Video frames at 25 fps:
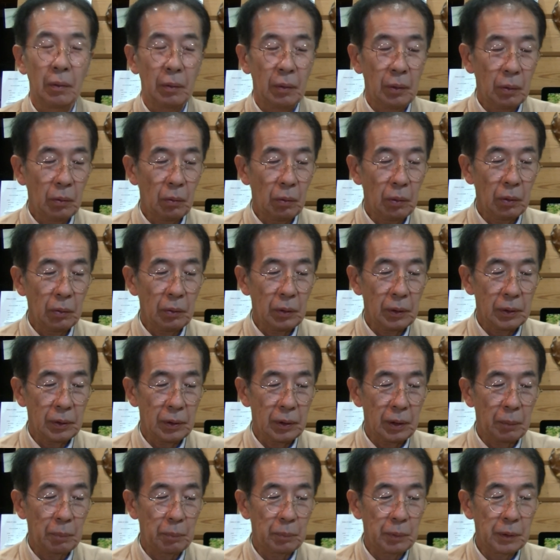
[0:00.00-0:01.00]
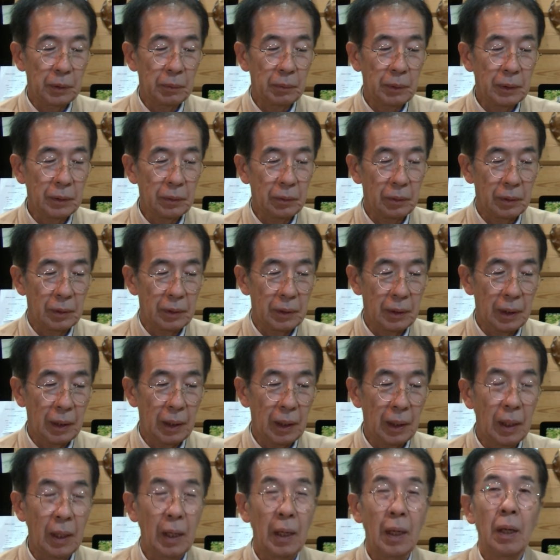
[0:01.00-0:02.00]
これをですねタップしますとです
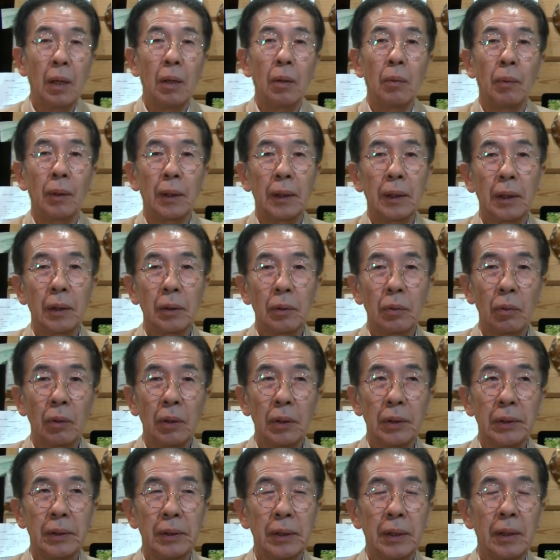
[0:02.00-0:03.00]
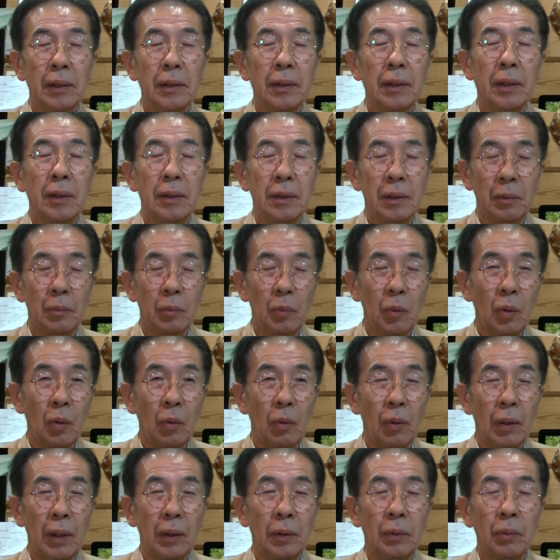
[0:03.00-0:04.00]
ね私これ事前にですねも
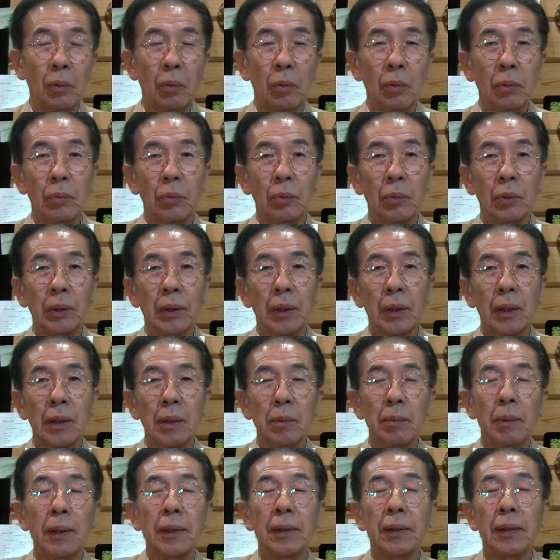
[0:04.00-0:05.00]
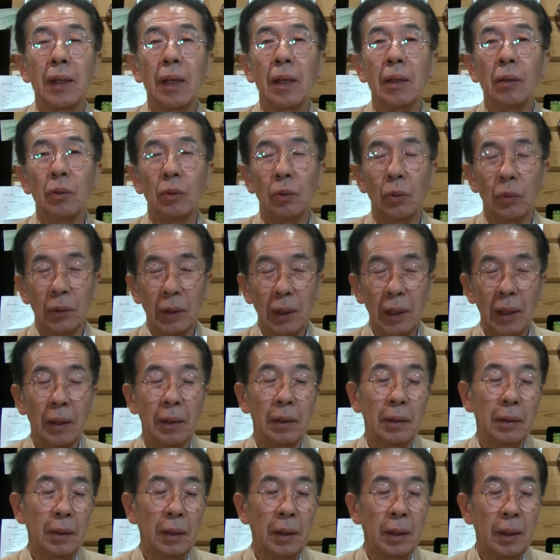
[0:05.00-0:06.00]
う、え登録をしてしまってあるの
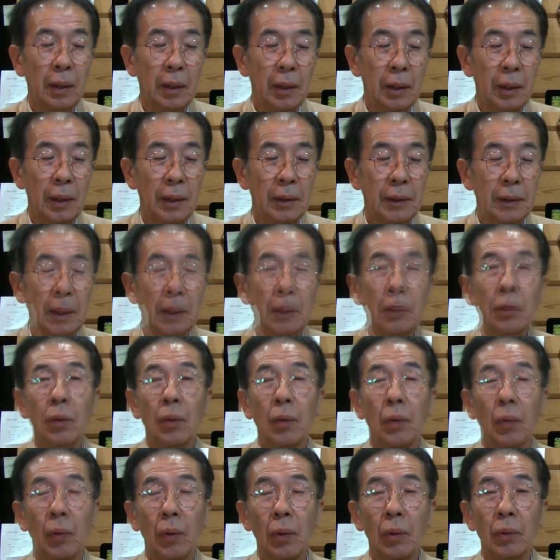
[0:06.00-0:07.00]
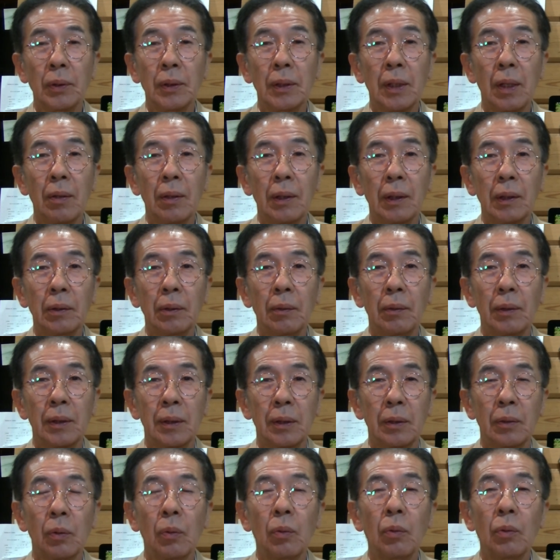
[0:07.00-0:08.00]
で、え最初これを使う方はです
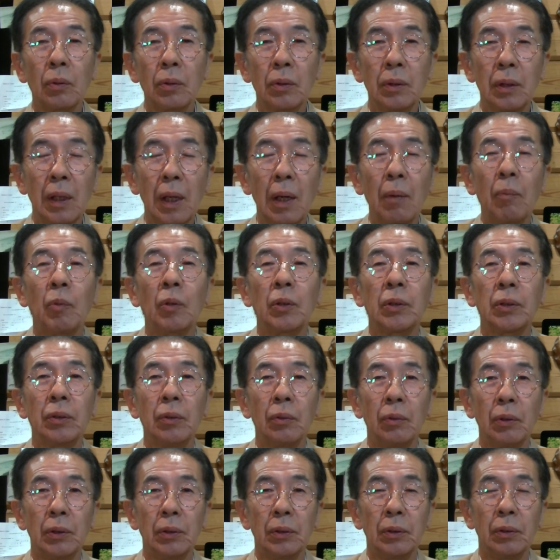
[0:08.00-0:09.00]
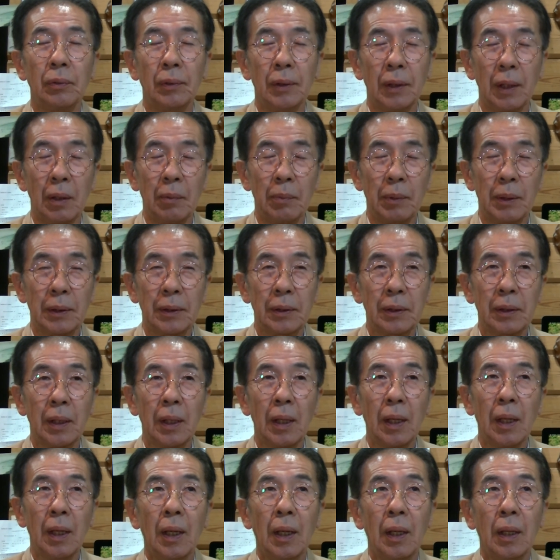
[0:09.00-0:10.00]
ね登録がもちろん必要になります。
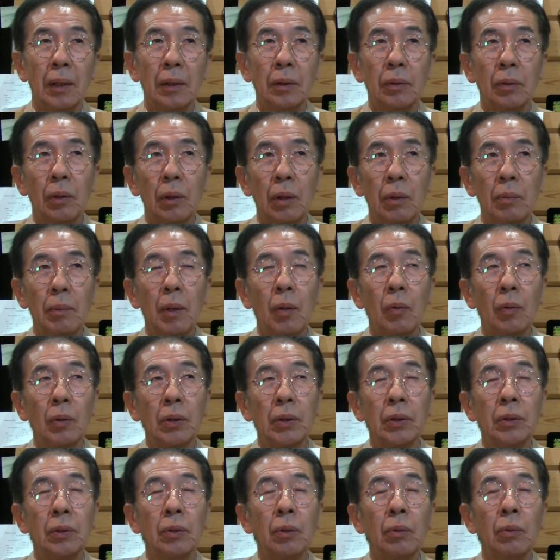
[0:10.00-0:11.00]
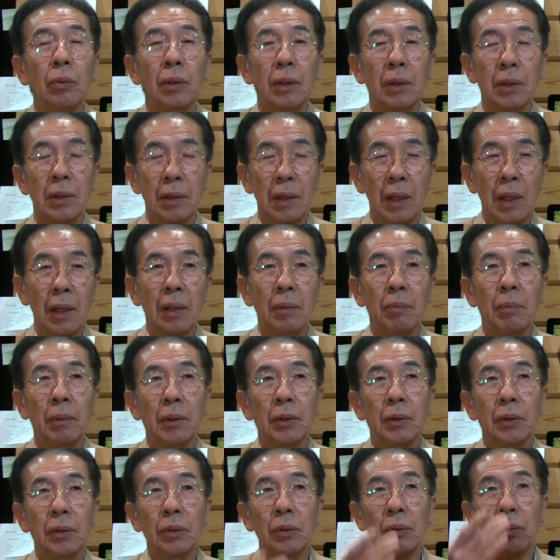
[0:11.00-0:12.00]
そこでま個人情報ですね、まあ、
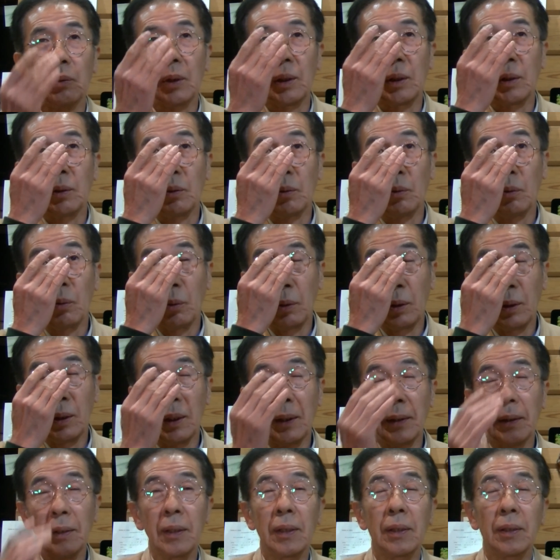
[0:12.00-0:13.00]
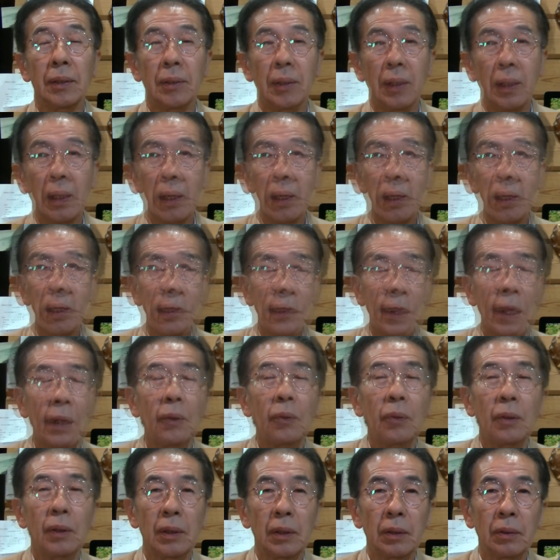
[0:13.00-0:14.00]
住所とかいろいろ入れてですねあ
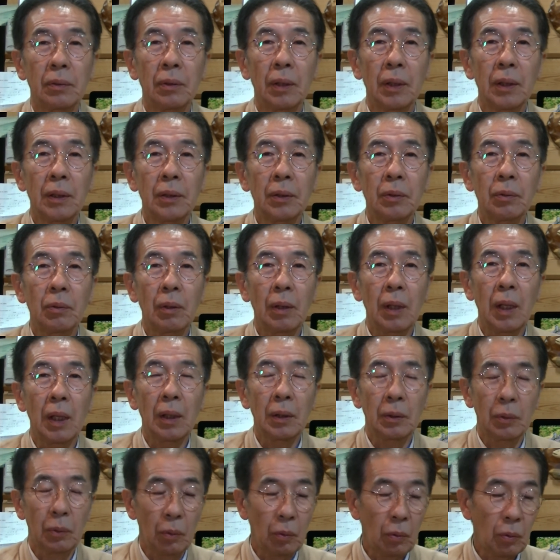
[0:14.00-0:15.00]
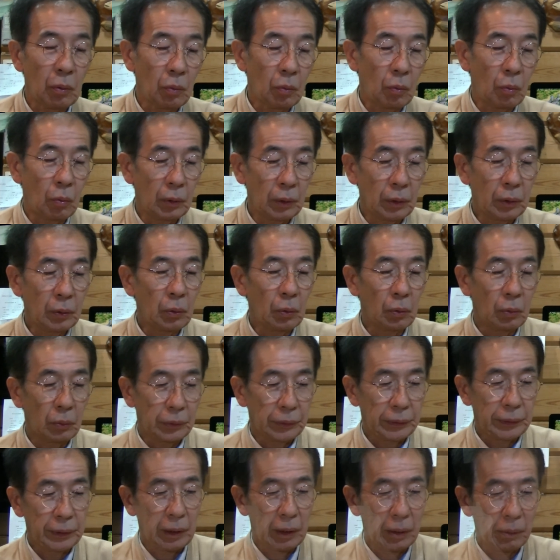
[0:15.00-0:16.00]
とですねクレジットカードをここに登
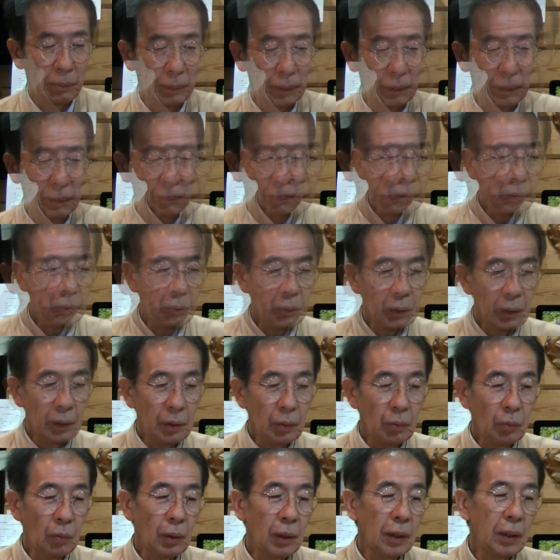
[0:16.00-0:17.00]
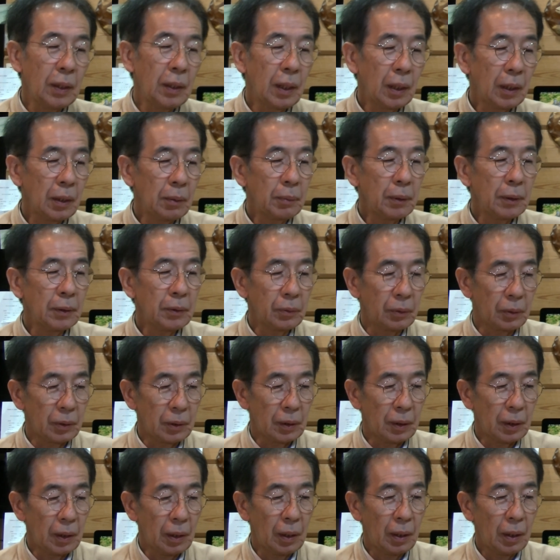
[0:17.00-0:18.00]
録してありますそれでこれ開きますとです
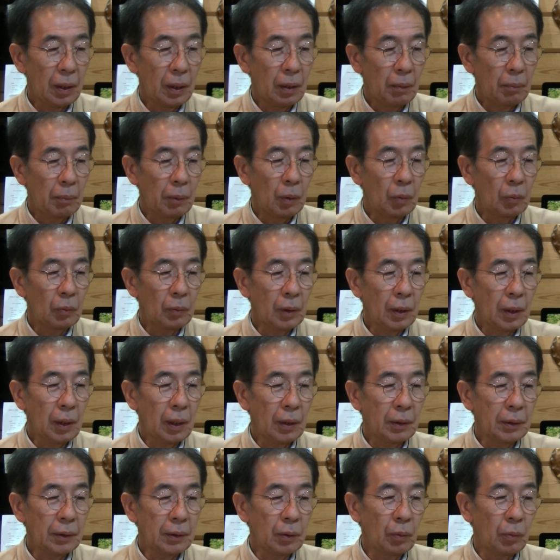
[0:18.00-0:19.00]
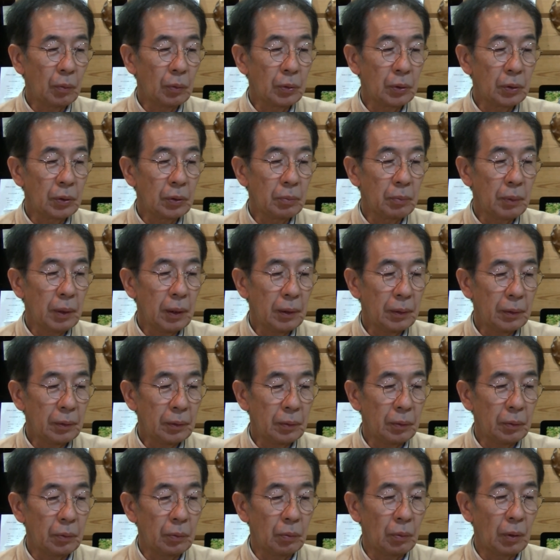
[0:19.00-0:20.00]
ね、まこんな感じでおすすめ
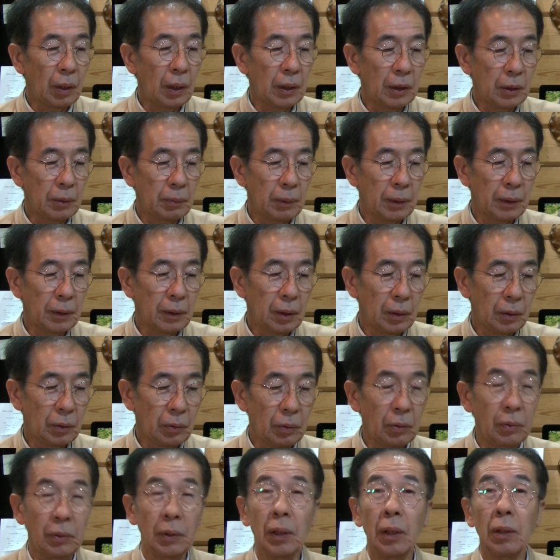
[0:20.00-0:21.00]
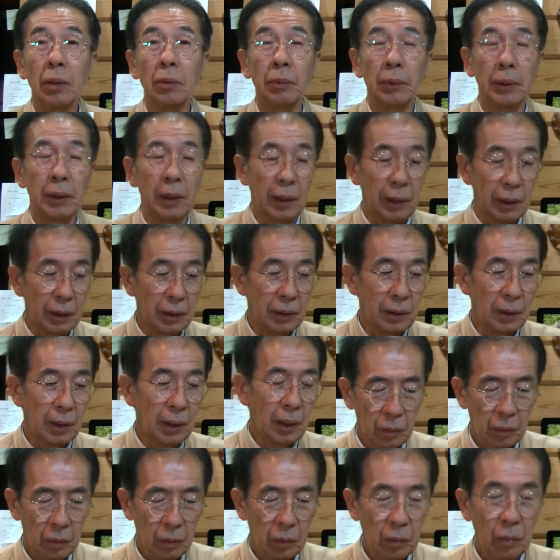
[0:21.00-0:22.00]
というのが一番最初に出るみたいです
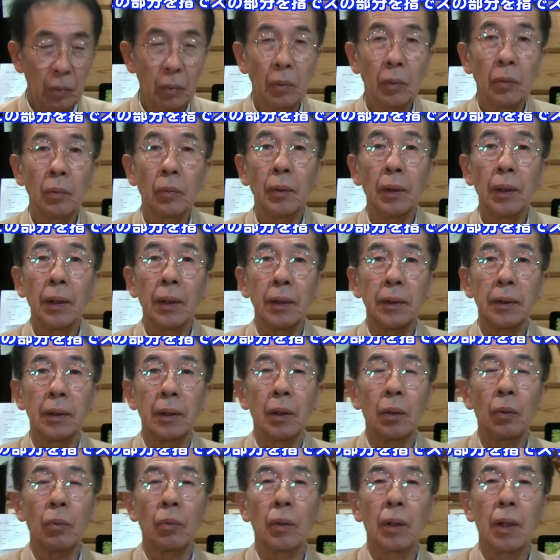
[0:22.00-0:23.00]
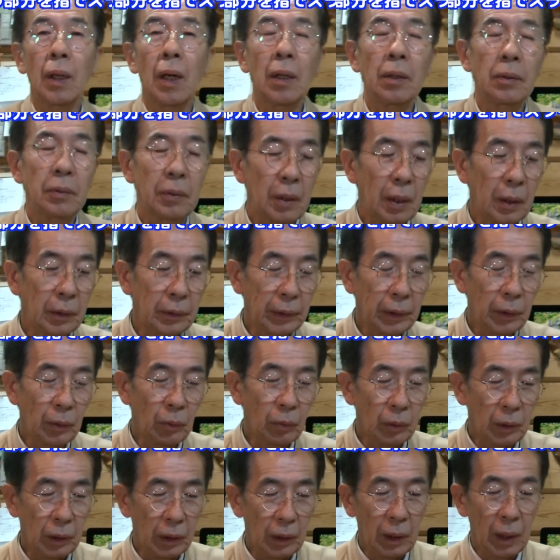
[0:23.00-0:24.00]
この上にですねこの各
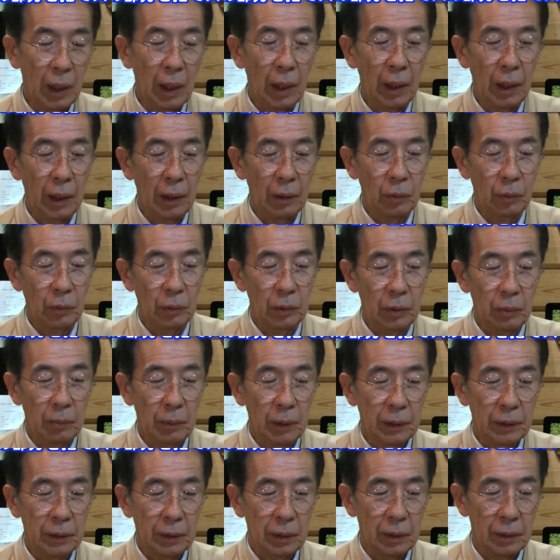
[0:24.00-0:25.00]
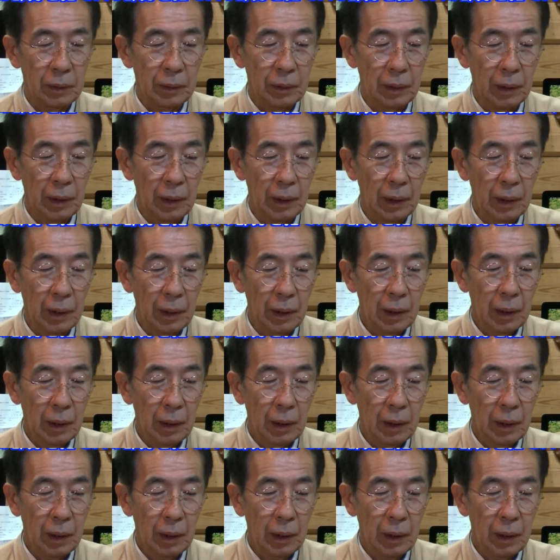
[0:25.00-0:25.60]
カテゴリーが載ってましてですね、